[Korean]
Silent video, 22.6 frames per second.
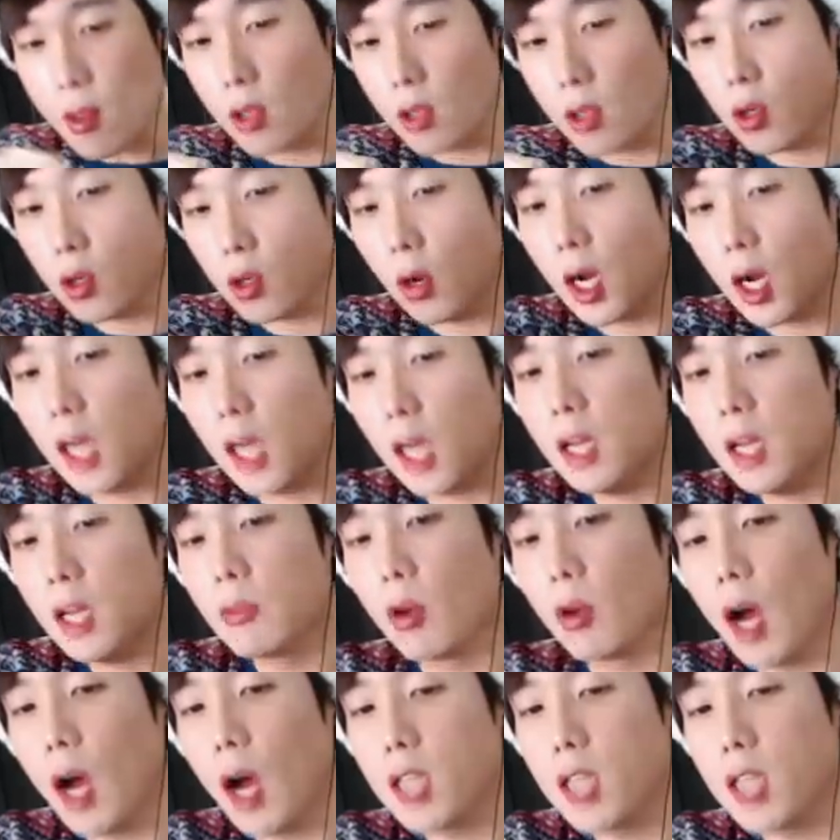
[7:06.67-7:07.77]
젓가락 하나만 더
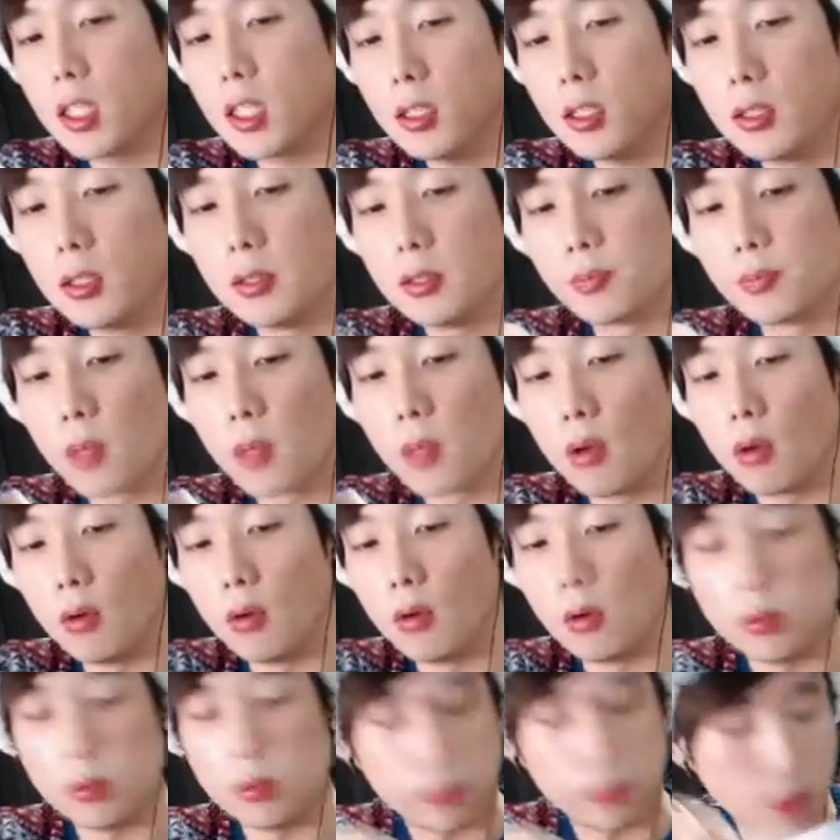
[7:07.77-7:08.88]
까지. 어,
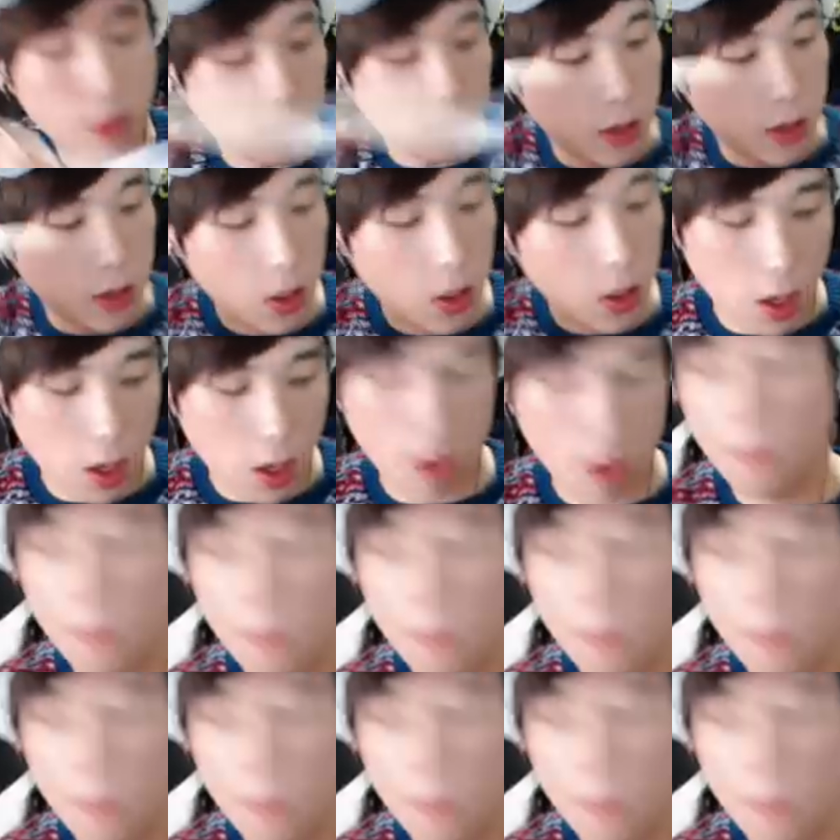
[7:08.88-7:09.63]
새롭게.